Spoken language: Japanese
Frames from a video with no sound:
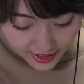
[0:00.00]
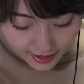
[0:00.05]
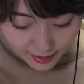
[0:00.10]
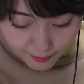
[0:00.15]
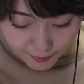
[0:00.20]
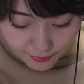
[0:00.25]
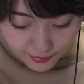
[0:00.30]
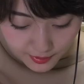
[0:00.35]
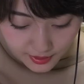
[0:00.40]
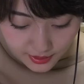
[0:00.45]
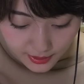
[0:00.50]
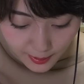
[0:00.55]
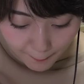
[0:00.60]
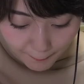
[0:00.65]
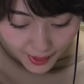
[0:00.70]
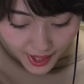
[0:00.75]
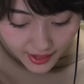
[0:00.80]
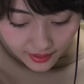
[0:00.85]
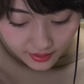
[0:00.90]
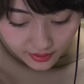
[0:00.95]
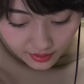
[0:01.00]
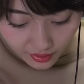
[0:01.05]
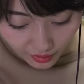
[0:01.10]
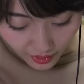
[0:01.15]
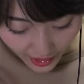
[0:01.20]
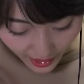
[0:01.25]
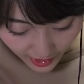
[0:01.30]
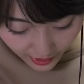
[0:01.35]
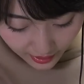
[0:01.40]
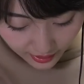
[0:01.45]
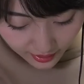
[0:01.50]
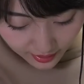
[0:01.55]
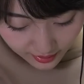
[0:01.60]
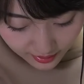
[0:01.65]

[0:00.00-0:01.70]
えそしてパンドラ